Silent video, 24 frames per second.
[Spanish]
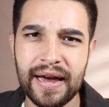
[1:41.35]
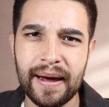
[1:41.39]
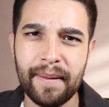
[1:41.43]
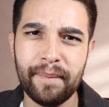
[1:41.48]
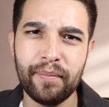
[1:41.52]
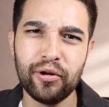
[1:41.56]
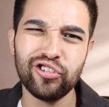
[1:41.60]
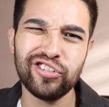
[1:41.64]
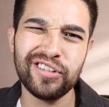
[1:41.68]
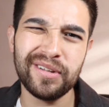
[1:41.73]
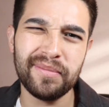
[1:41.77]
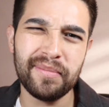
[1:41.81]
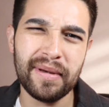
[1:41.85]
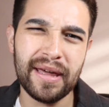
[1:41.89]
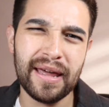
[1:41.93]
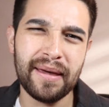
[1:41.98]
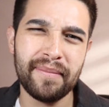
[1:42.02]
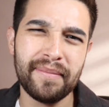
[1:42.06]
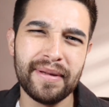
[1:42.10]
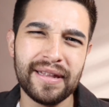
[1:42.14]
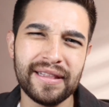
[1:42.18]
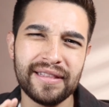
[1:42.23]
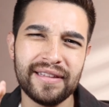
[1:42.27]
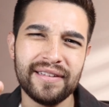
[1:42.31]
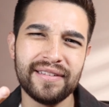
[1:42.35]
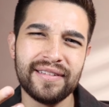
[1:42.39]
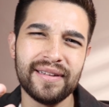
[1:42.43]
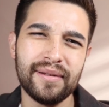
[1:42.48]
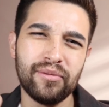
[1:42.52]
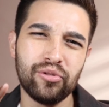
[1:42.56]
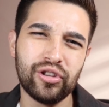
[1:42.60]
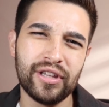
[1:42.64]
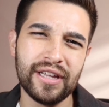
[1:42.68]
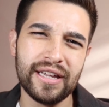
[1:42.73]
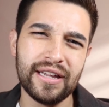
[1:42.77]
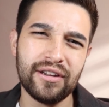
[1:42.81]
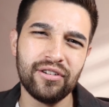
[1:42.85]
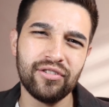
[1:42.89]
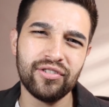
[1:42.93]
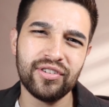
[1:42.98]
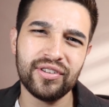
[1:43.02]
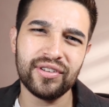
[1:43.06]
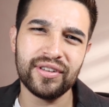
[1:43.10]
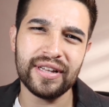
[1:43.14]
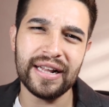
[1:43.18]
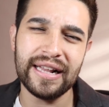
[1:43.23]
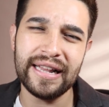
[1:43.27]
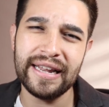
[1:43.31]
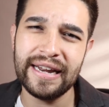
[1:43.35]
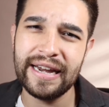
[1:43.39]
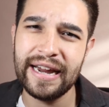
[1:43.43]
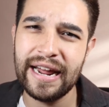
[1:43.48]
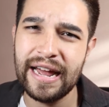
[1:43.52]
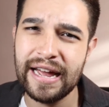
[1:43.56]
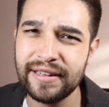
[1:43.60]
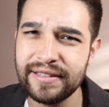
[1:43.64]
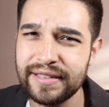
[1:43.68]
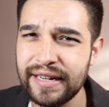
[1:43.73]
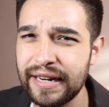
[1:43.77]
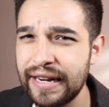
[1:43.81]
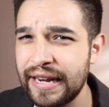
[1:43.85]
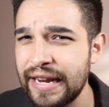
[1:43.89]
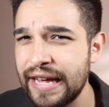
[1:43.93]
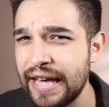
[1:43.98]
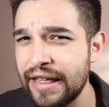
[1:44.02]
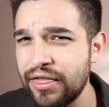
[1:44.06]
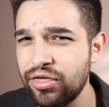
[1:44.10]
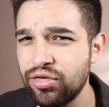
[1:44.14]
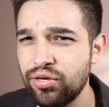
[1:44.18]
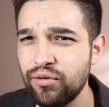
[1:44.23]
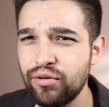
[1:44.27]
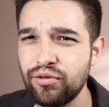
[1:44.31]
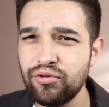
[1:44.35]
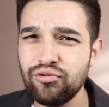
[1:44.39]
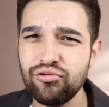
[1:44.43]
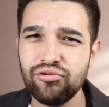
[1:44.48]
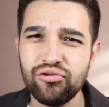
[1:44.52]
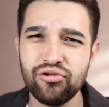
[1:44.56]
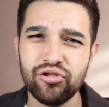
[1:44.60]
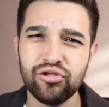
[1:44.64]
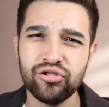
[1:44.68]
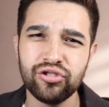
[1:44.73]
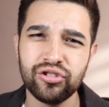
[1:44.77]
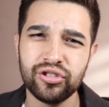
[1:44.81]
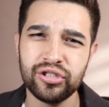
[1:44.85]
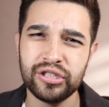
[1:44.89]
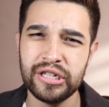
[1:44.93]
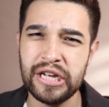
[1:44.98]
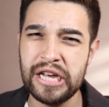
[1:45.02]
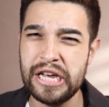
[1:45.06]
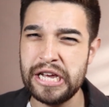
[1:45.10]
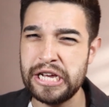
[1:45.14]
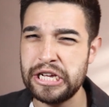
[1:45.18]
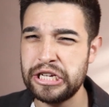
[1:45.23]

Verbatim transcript: aproximadamente esta botella nos estaría saliendo en unos